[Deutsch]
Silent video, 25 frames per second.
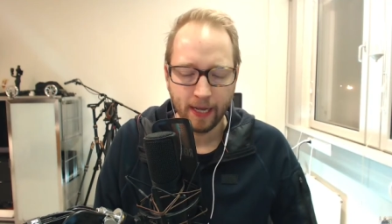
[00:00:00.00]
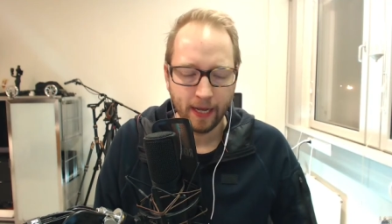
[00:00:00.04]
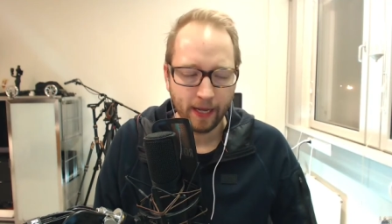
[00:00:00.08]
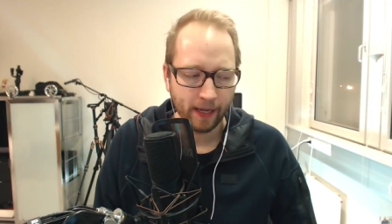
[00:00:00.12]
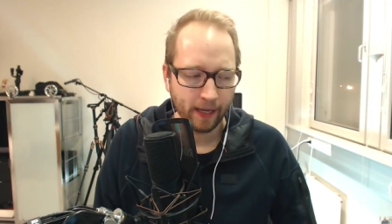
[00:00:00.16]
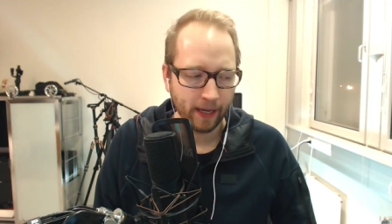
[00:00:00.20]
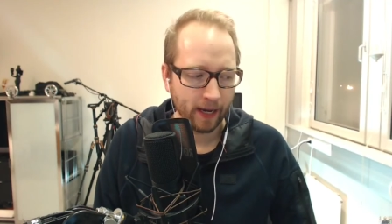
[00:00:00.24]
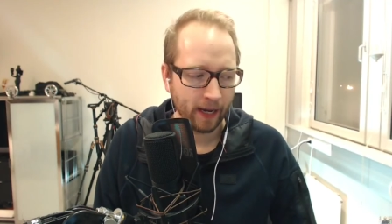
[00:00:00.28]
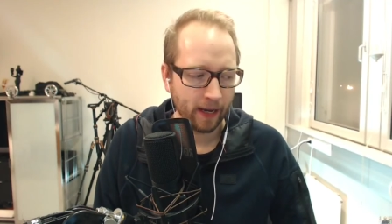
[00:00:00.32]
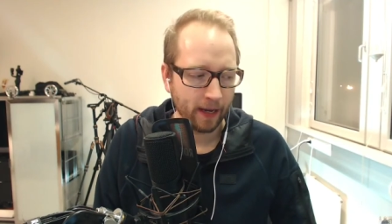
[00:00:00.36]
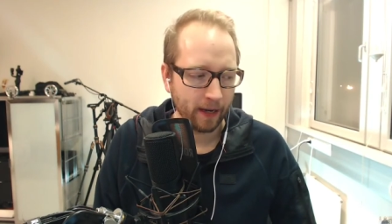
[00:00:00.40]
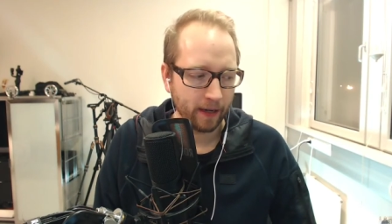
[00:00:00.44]

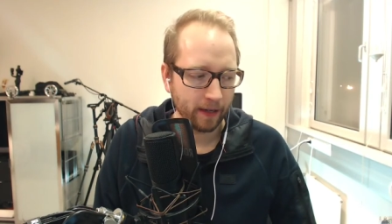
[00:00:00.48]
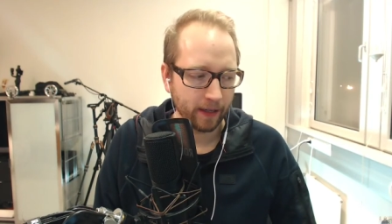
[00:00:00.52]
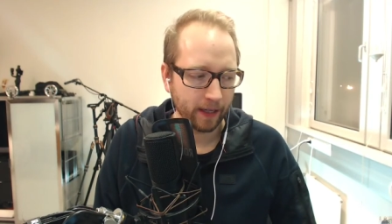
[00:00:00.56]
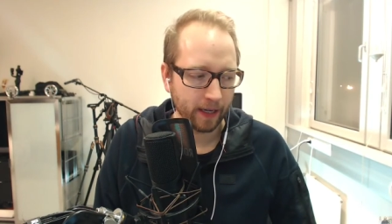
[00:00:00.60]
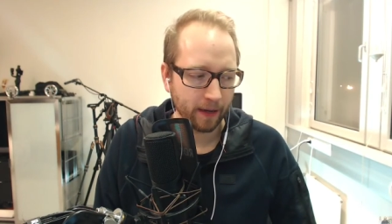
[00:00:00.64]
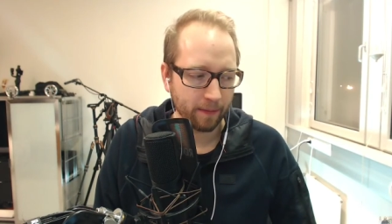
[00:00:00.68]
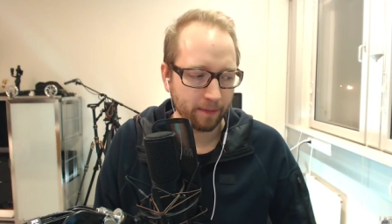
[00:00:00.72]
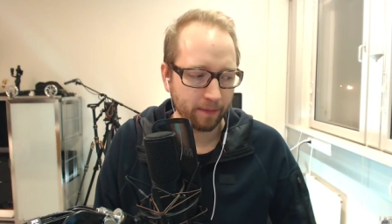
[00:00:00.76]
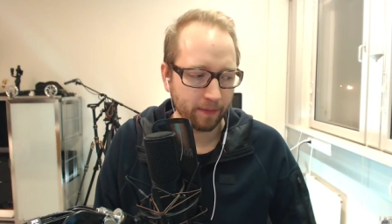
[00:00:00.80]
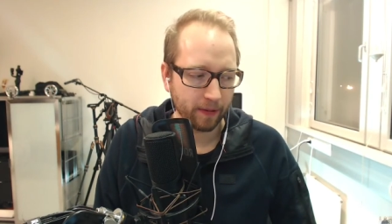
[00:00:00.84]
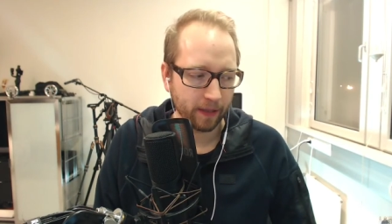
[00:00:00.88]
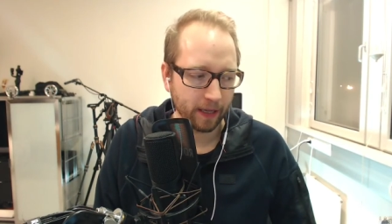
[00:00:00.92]
Ja, ja,
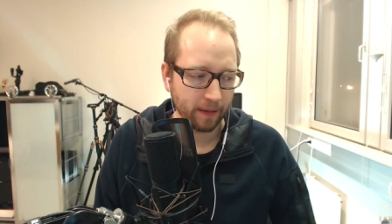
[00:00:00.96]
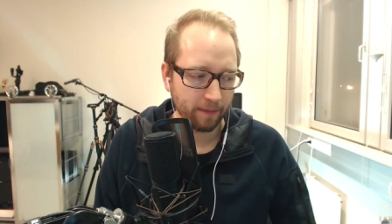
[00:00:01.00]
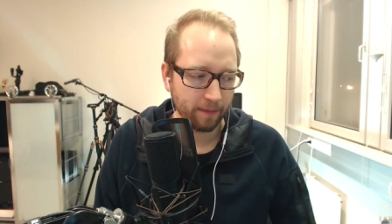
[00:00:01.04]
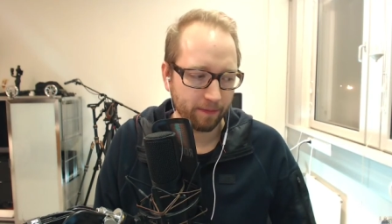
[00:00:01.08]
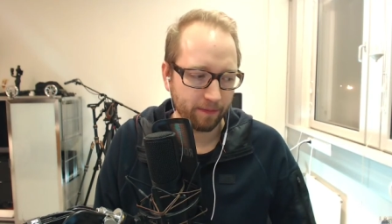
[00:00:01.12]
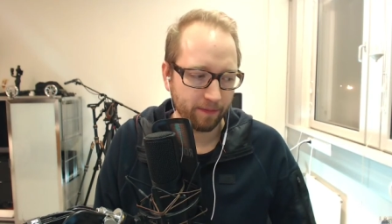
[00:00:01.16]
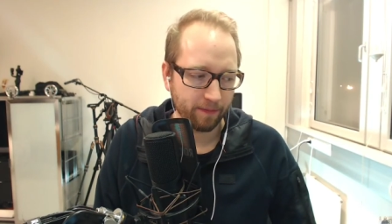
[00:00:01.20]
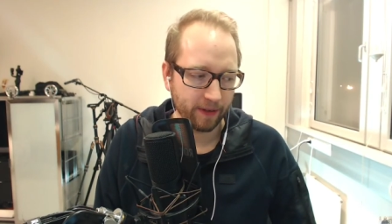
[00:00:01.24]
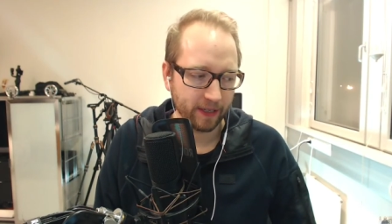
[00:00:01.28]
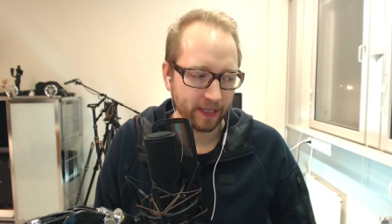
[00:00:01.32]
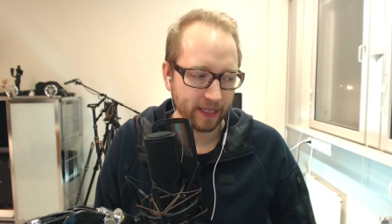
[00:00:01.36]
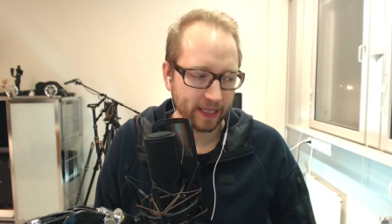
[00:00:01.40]
ich habe, ich habe,
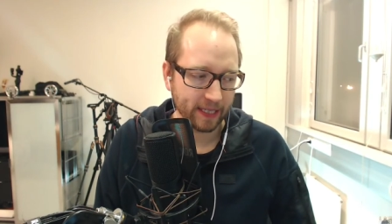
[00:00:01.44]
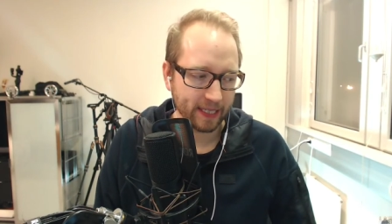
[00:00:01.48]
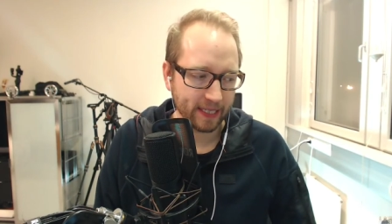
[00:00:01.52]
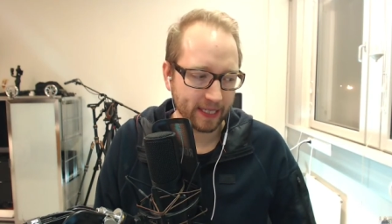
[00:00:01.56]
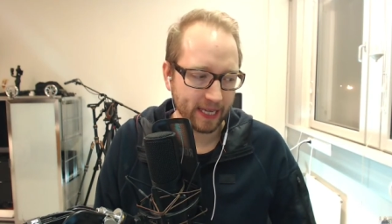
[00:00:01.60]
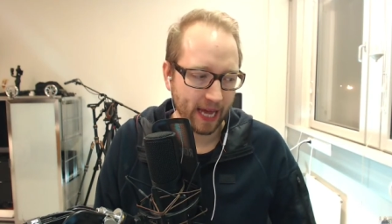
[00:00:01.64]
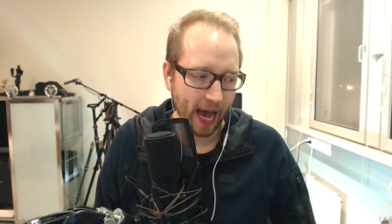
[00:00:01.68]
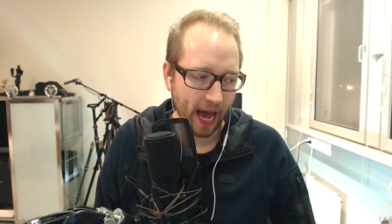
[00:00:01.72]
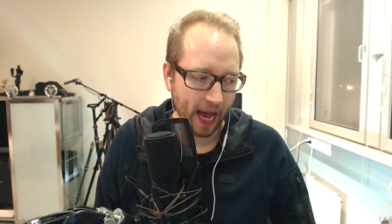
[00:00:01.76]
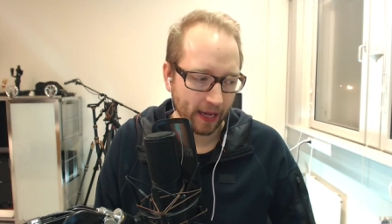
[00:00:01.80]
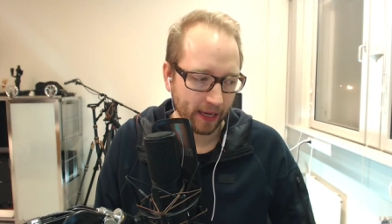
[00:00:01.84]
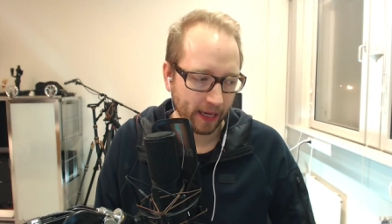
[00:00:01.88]
wie gesagt, das,
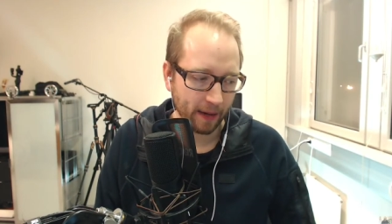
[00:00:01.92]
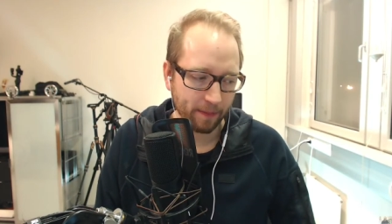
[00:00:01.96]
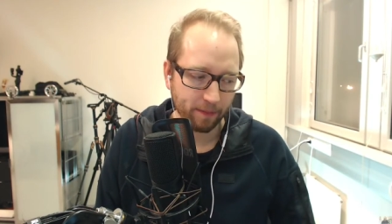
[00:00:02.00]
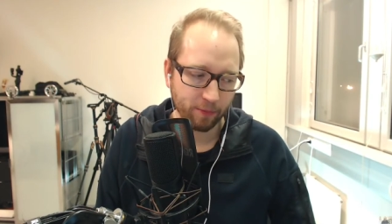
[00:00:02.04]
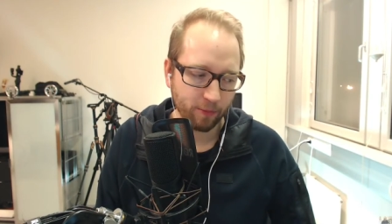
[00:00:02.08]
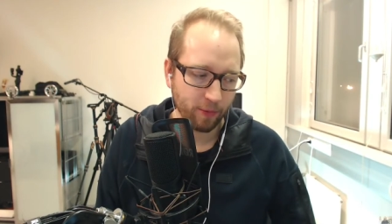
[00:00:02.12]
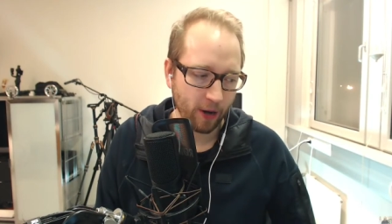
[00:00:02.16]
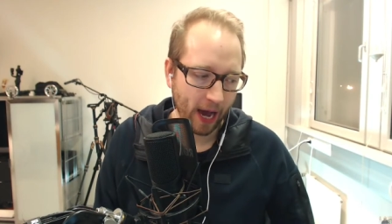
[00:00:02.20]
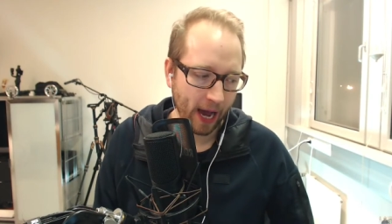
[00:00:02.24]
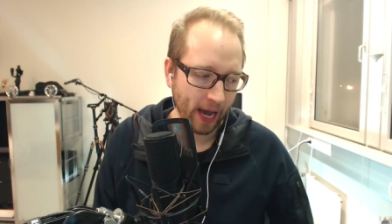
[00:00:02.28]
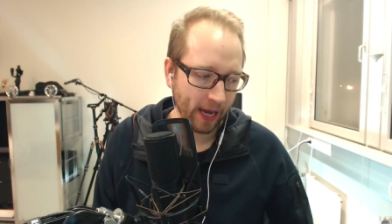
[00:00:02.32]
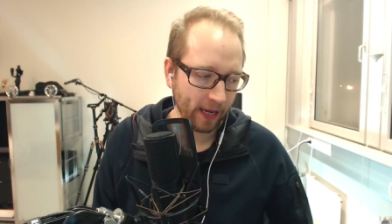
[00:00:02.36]
ich habe
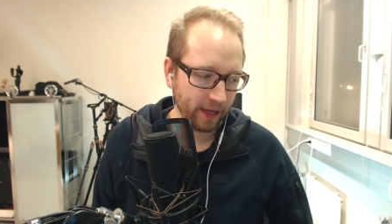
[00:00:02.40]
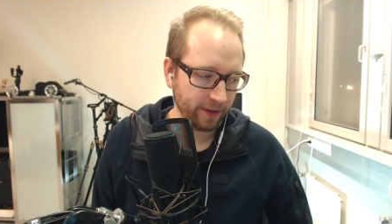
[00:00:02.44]
nur